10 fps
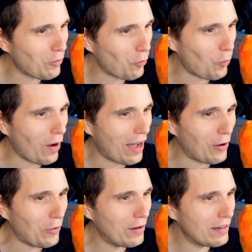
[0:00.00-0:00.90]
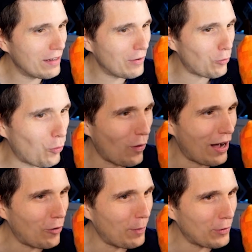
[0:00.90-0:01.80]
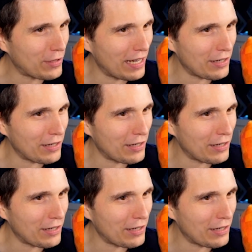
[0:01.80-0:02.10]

Wow. Wieso wow, flieg ich